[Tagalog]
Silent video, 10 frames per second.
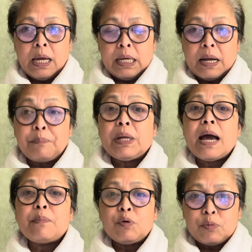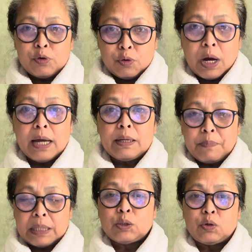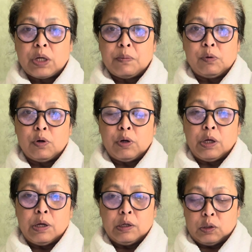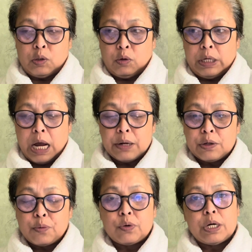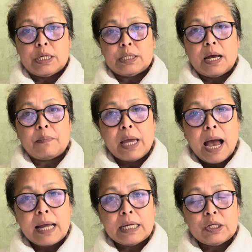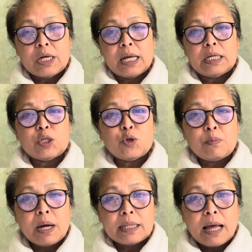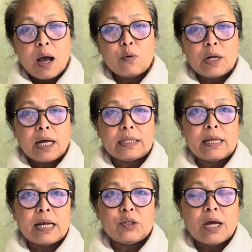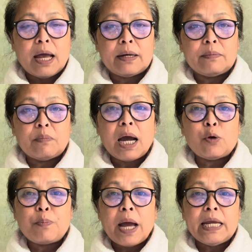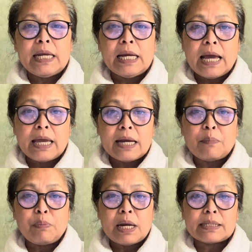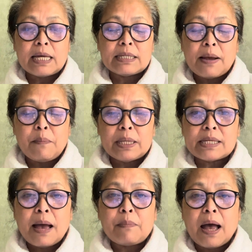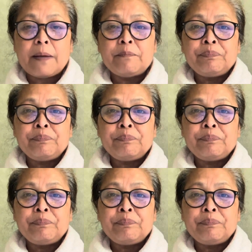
na pinamumunuan ni Pastor Kibuloy. So in other words, ang may-ari niyan is yung mga taong nakatira dyan, mga lupain nila yan na pinagsasama-sama